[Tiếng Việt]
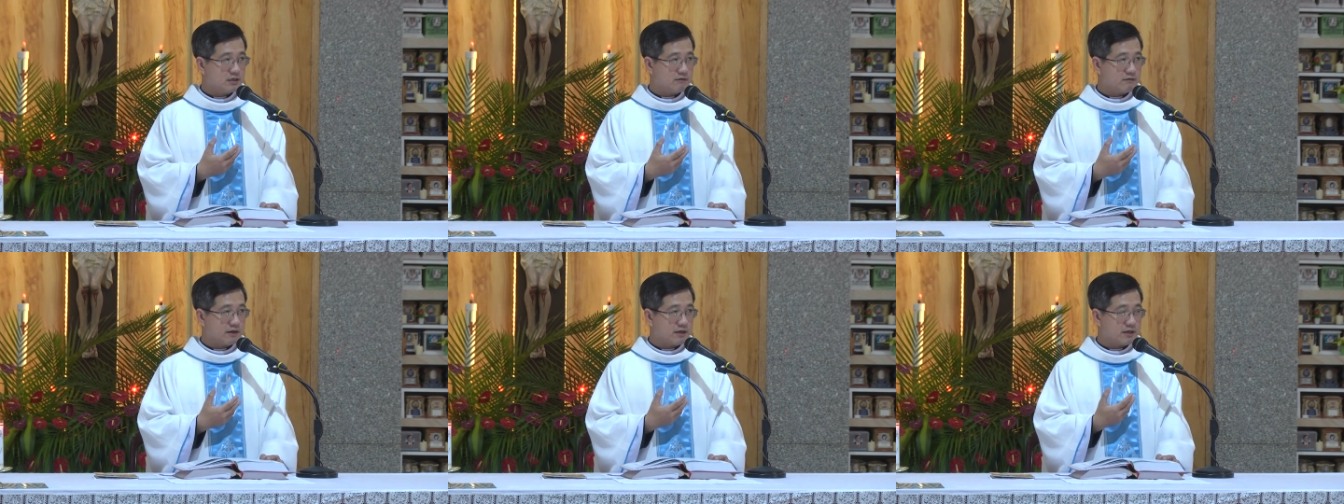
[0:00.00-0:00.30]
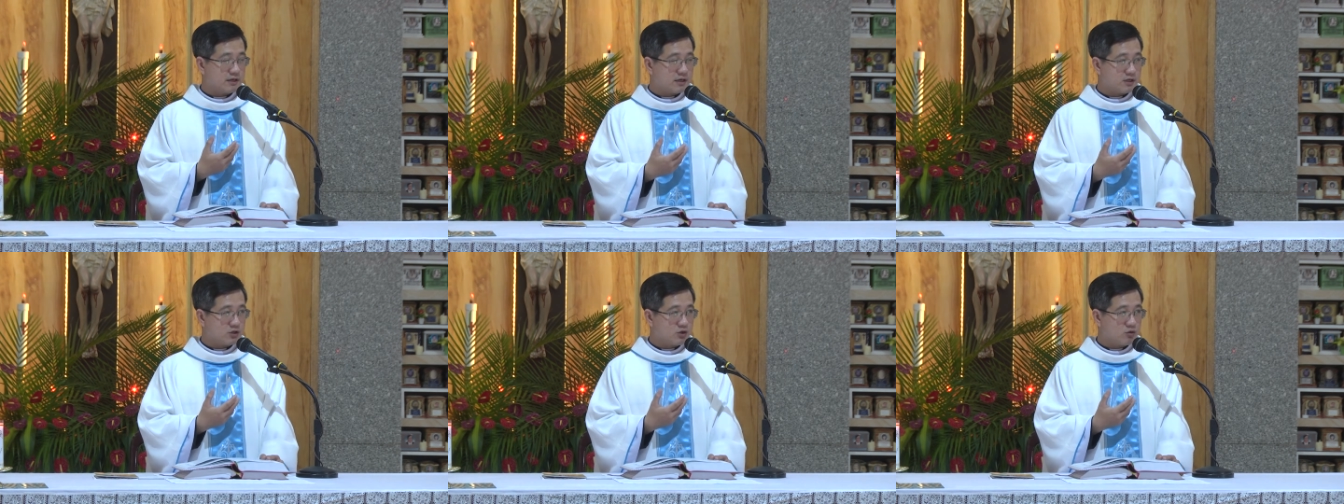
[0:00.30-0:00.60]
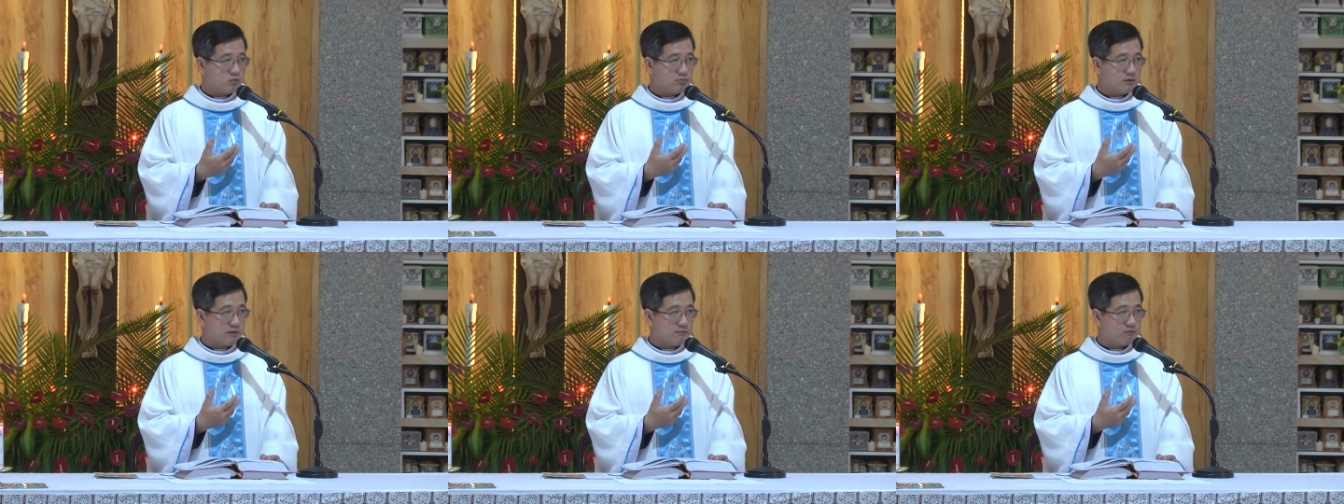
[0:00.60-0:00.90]
và kết
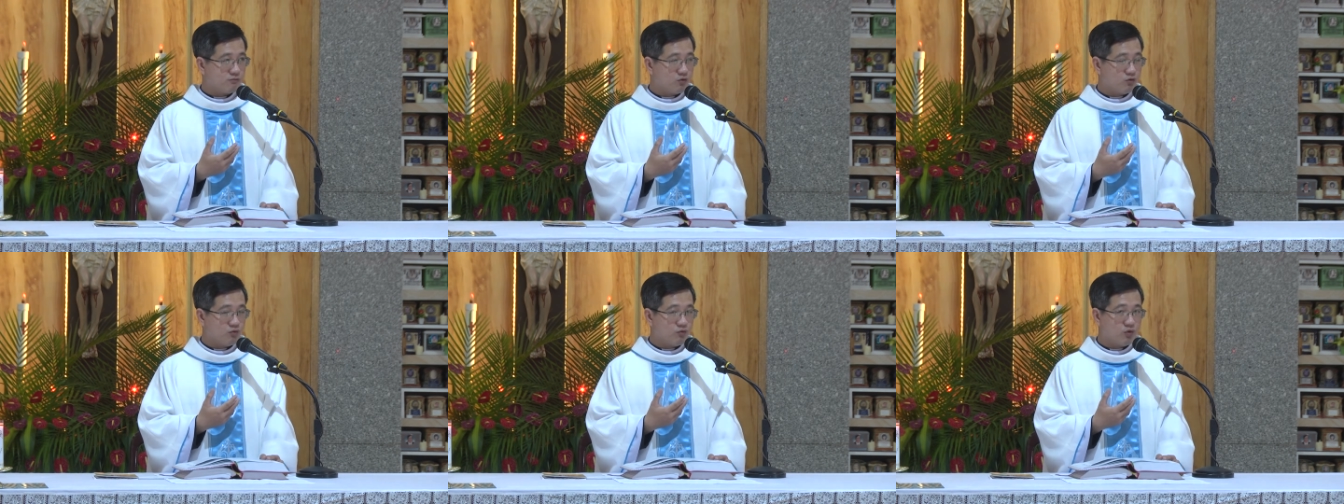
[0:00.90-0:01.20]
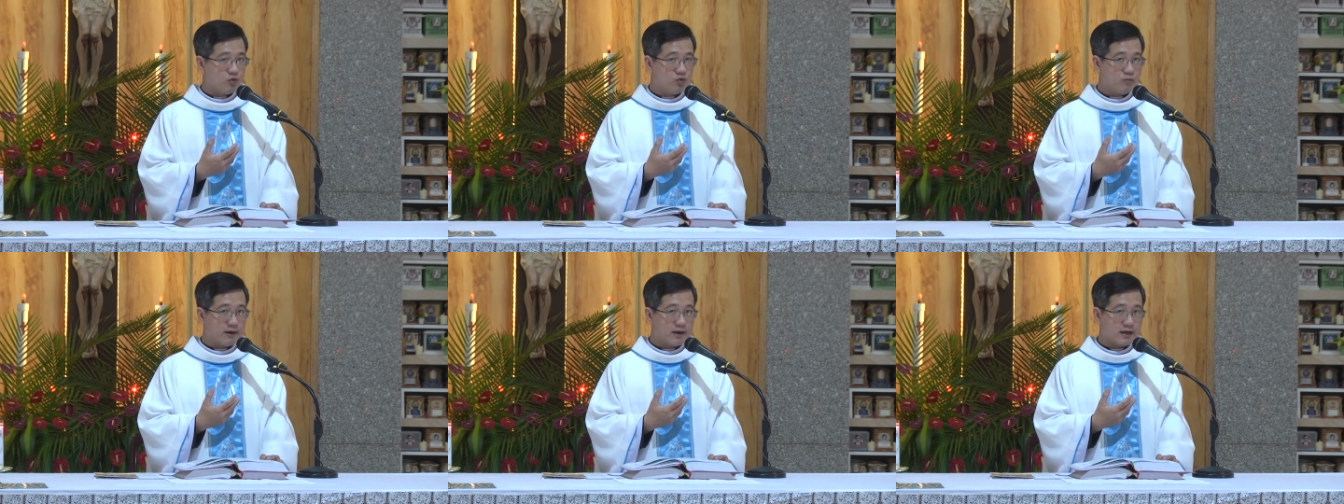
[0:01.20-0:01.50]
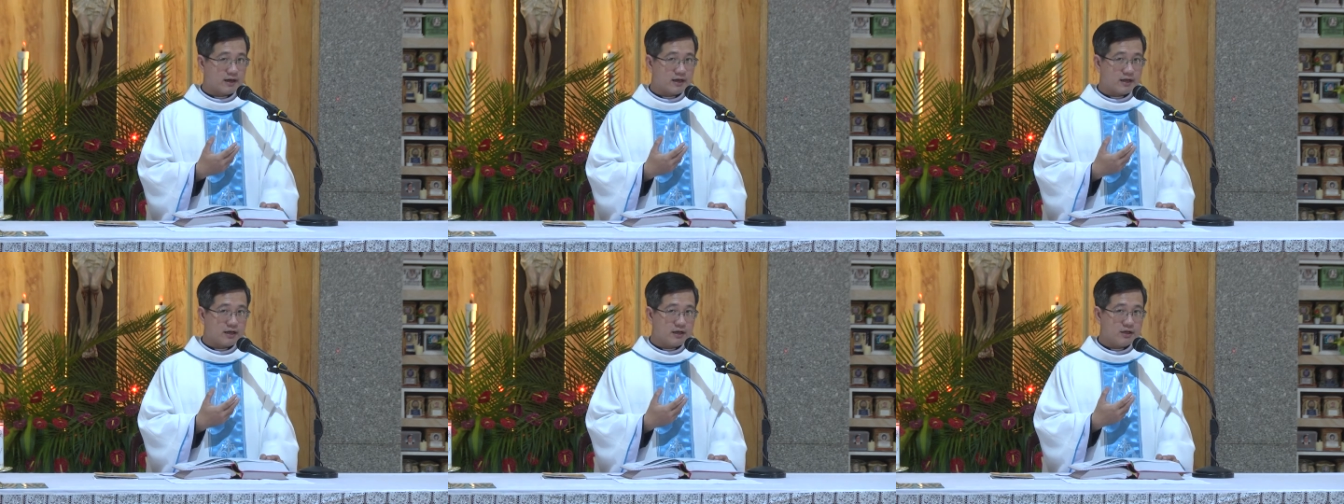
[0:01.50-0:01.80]
thúc năm phụng vụ
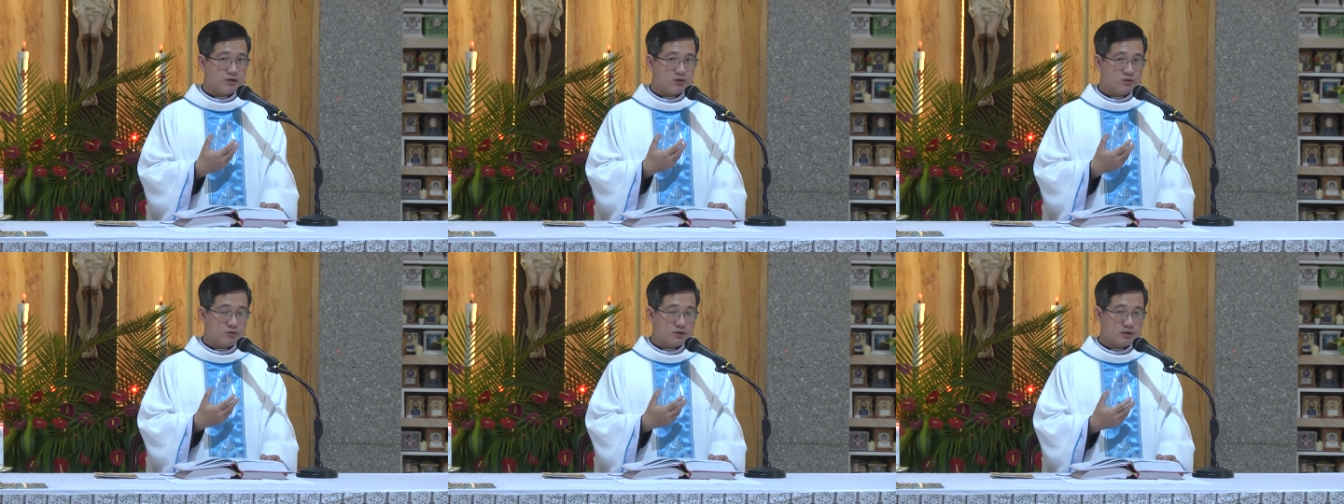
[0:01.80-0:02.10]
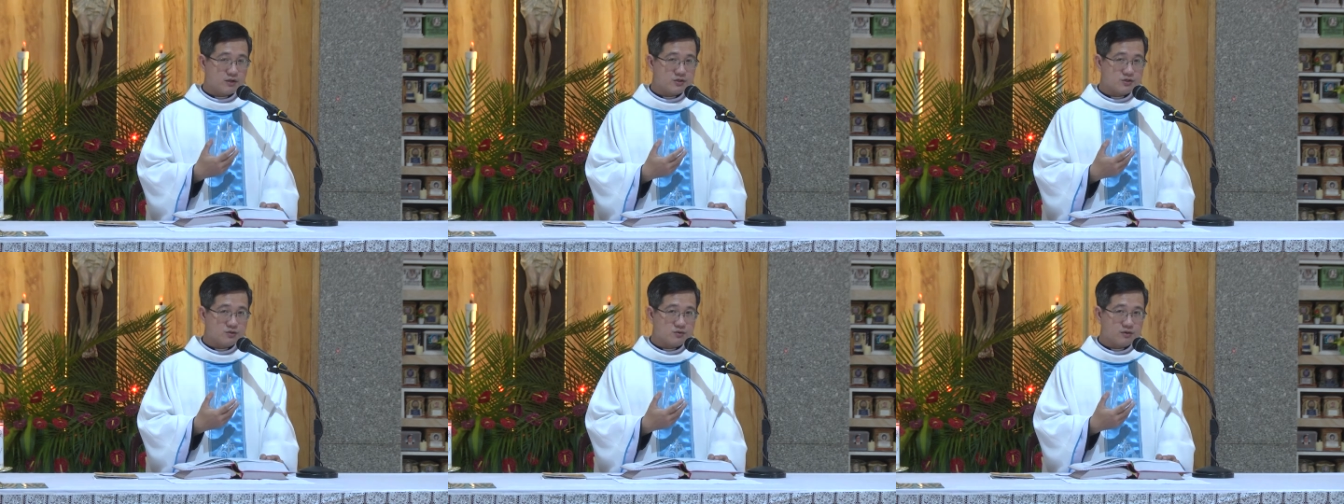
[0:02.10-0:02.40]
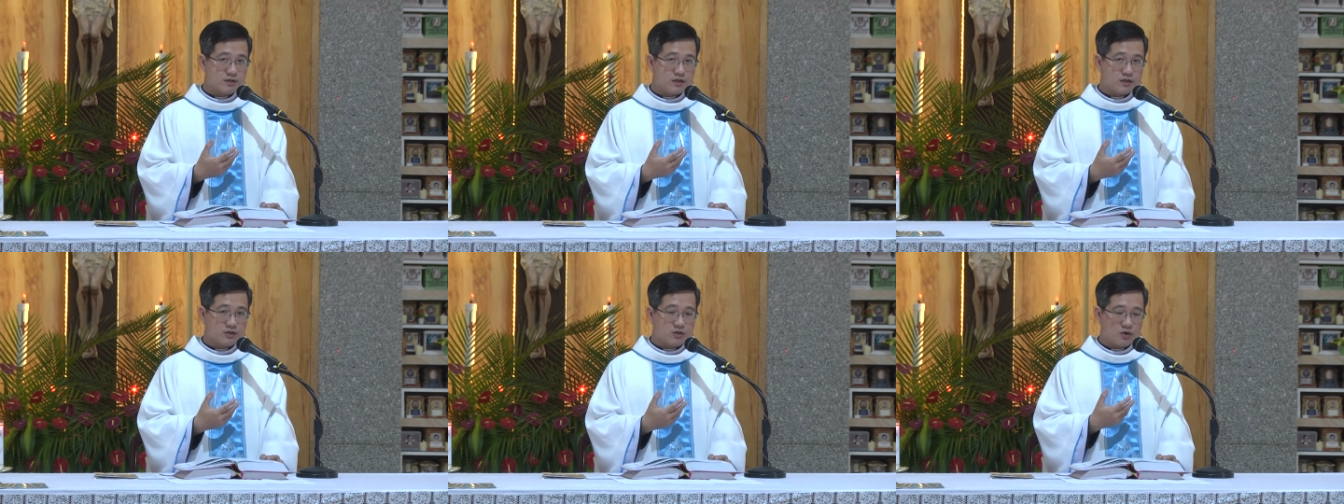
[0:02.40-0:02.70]
bằng lễ Chúa
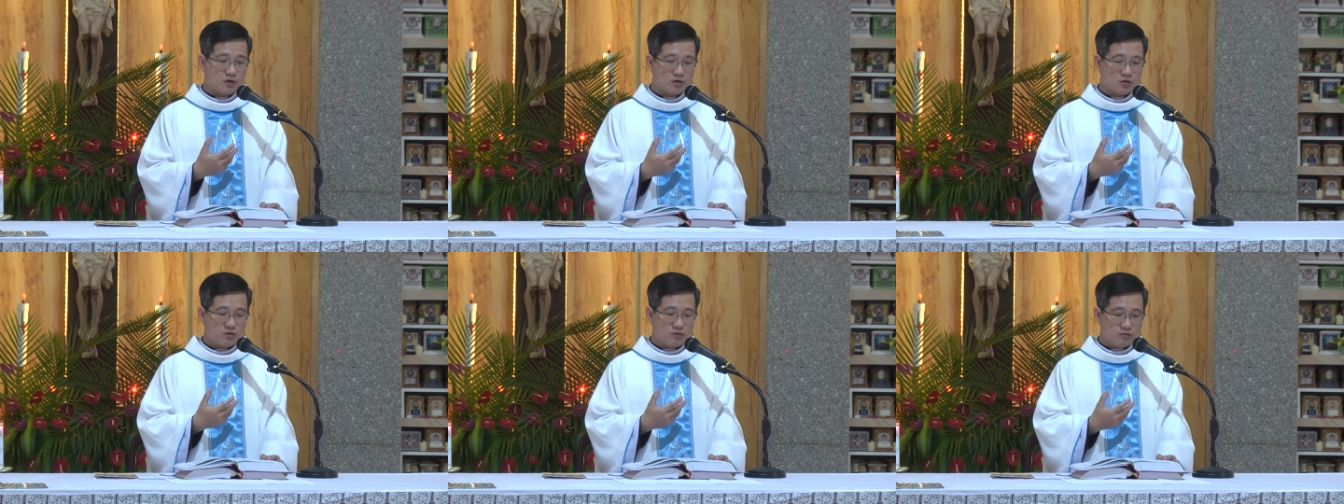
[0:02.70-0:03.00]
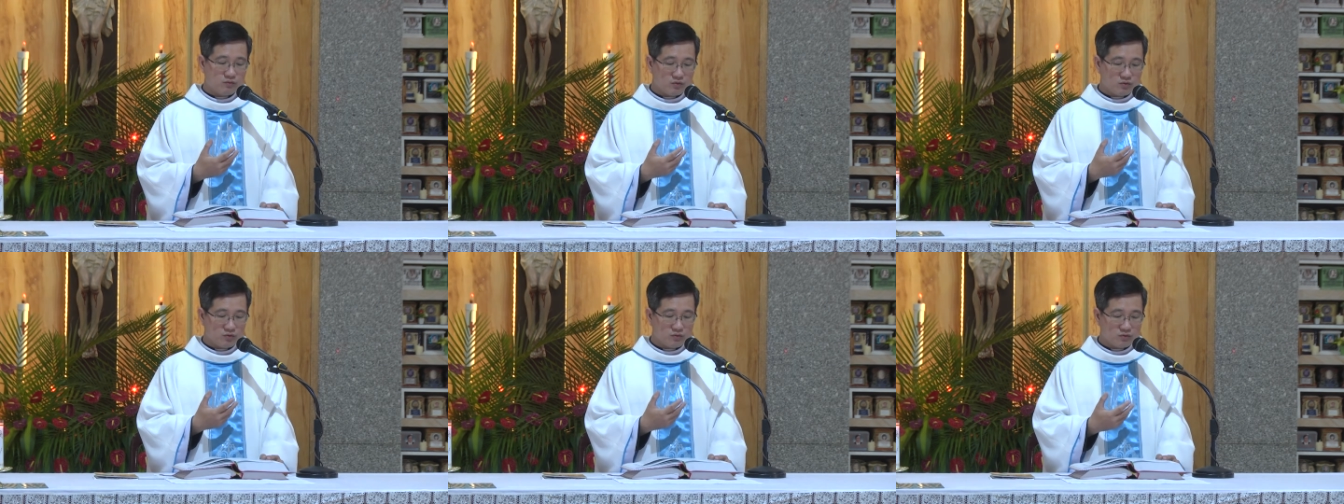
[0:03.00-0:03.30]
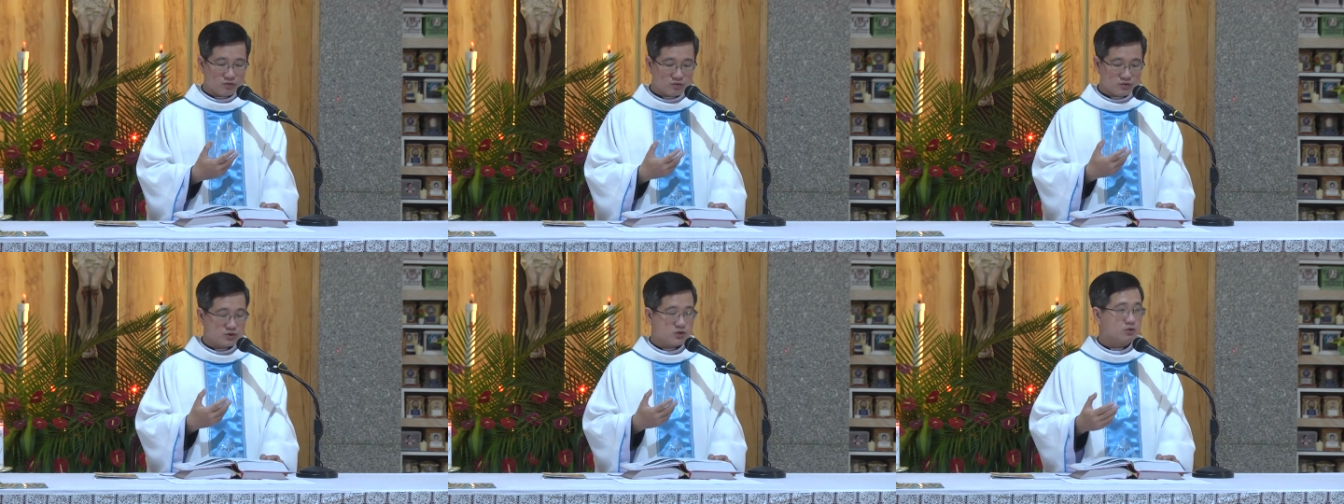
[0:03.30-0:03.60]
Giêsu Kitô vua
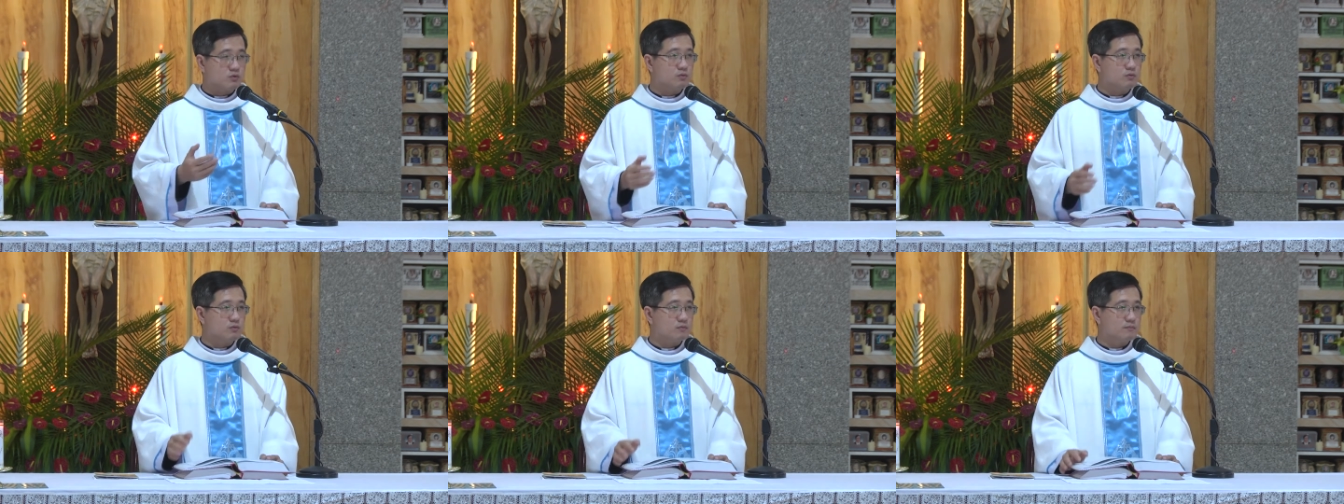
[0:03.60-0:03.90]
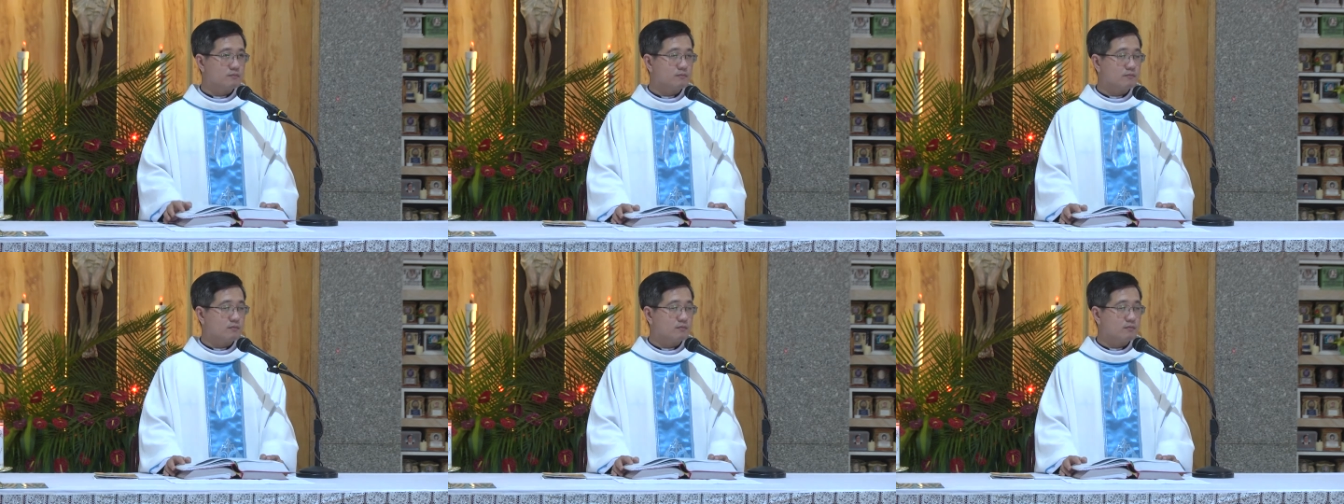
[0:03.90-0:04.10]
vũ trụ.